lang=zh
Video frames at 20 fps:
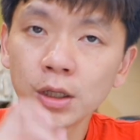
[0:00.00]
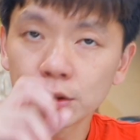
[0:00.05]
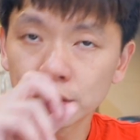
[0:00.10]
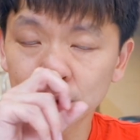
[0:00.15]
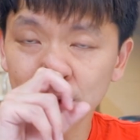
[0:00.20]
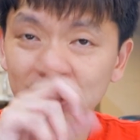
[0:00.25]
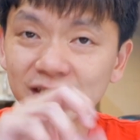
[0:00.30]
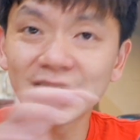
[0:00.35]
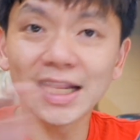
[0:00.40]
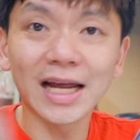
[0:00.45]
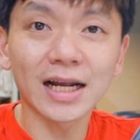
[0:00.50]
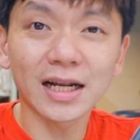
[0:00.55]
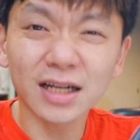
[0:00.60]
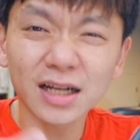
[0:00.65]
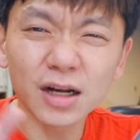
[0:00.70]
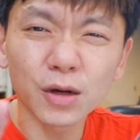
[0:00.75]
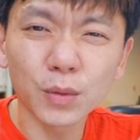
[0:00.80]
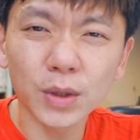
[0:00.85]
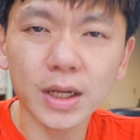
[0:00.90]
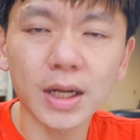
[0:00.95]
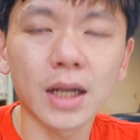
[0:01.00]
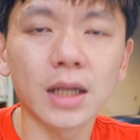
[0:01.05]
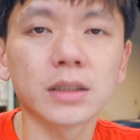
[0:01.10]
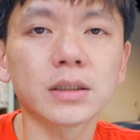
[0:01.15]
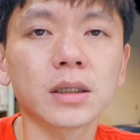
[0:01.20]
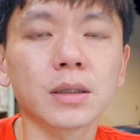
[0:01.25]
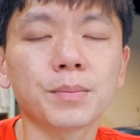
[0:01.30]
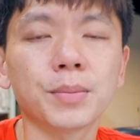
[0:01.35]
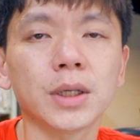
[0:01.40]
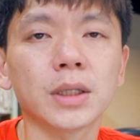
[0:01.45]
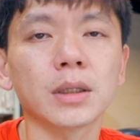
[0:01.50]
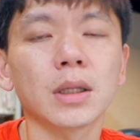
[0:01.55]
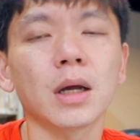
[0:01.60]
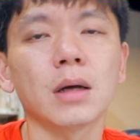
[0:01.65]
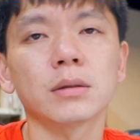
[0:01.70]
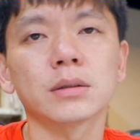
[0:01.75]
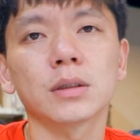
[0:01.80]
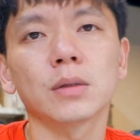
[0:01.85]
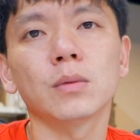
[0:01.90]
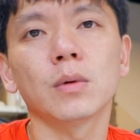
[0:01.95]
就是现在各位看的这个频
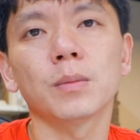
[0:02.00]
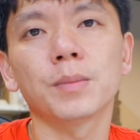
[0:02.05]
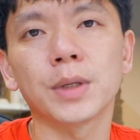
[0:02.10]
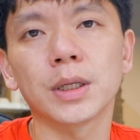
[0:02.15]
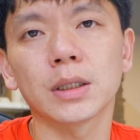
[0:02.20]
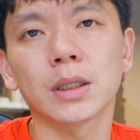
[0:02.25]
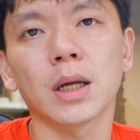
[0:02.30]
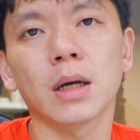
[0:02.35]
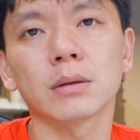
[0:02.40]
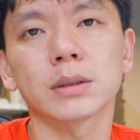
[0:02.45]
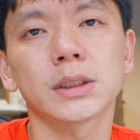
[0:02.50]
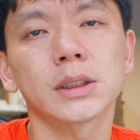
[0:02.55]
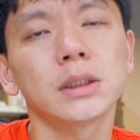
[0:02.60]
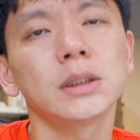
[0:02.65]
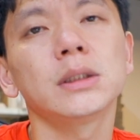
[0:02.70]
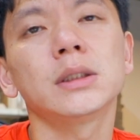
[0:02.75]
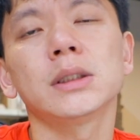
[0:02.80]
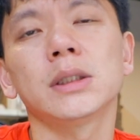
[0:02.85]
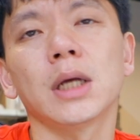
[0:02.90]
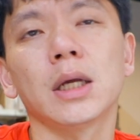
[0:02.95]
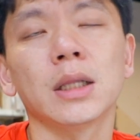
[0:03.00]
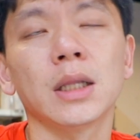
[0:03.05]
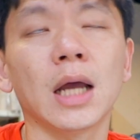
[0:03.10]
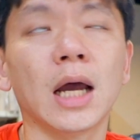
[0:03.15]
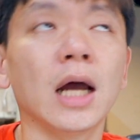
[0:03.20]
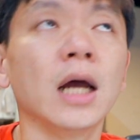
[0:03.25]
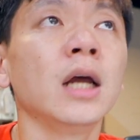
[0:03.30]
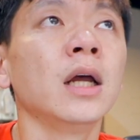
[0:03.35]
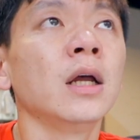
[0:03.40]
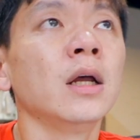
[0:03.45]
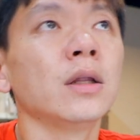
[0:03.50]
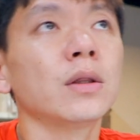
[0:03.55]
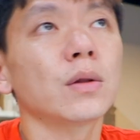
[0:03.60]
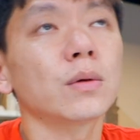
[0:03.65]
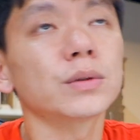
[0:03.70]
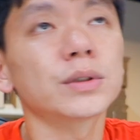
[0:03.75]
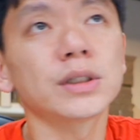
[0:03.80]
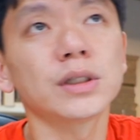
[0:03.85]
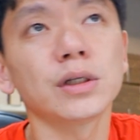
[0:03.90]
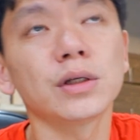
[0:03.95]
道，生活频道之前呢
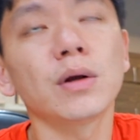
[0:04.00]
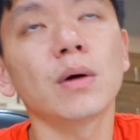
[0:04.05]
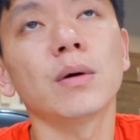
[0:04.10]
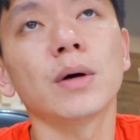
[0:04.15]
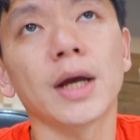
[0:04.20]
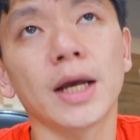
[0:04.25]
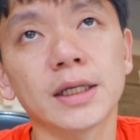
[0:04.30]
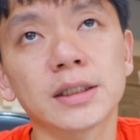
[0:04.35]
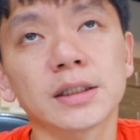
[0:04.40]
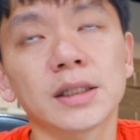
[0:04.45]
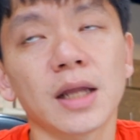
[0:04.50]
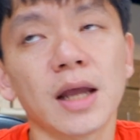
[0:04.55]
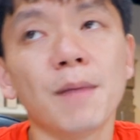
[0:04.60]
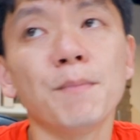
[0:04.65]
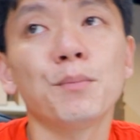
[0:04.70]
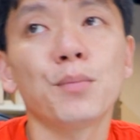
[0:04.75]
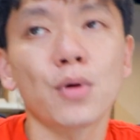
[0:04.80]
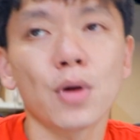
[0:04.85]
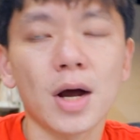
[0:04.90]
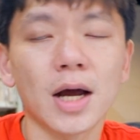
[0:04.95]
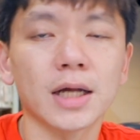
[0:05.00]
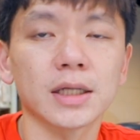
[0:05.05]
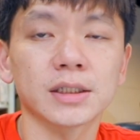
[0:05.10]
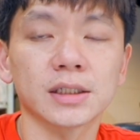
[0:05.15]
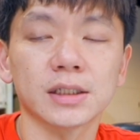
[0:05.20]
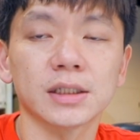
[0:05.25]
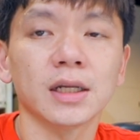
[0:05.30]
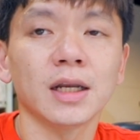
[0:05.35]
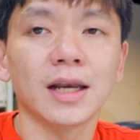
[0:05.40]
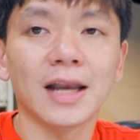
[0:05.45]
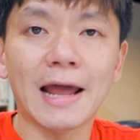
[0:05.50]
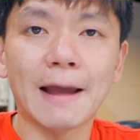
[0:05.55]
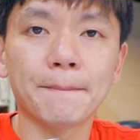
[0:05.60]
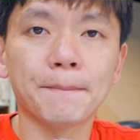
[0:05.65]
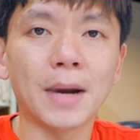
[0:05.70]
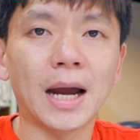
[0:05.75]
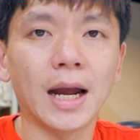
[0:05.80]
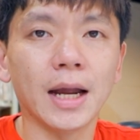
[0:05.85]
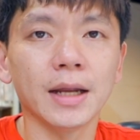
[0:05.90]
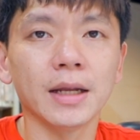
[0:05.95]
都是用 S10 Plus 来
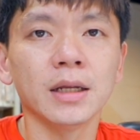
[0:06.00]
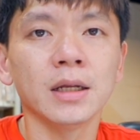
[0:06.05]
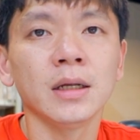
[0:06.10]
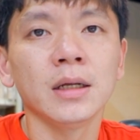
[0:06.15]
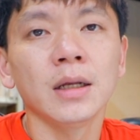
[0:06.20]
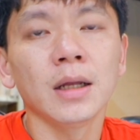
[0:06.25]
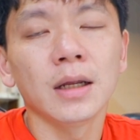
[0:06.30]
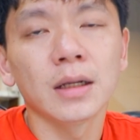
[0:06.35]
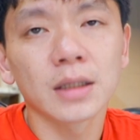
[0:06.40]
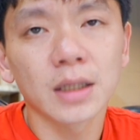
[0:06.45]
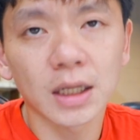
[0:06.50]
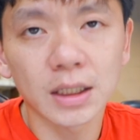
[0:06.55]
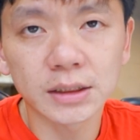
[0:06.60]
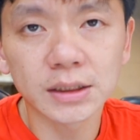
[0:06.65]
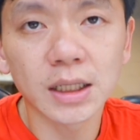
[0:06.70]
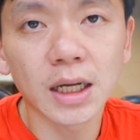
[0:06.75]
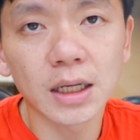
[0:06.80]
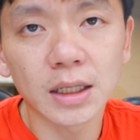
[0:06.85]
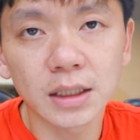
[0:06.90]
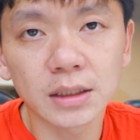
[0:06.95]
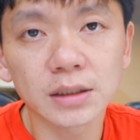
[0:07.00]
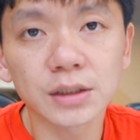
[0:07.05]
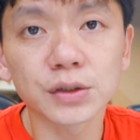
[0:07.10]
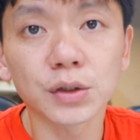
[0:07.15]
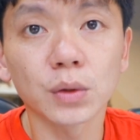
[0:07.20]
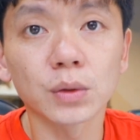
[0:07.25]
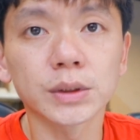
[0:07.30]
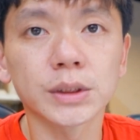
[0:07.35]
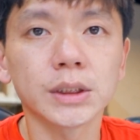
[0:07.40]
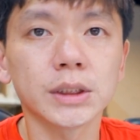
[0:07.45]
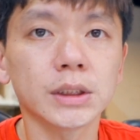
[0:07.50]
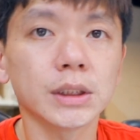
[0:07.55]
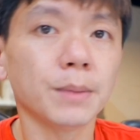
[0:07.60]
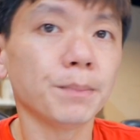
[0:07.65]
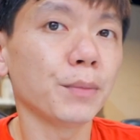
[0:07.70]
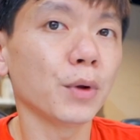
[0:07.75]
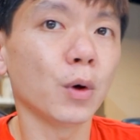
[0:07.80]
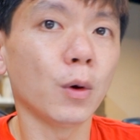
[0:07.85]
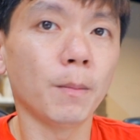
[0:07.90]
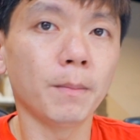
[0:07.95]
拍，那现在那只手机已经
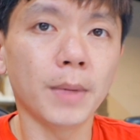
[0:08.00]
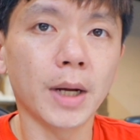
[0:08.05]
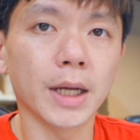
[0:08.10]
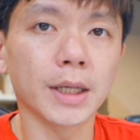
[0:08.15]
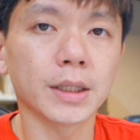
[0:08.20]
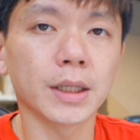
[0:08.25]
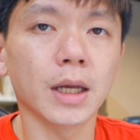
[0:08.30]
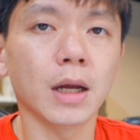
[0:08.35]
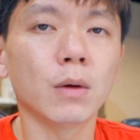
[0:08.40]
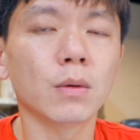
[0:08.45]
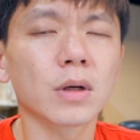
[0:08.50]
被我卖掉。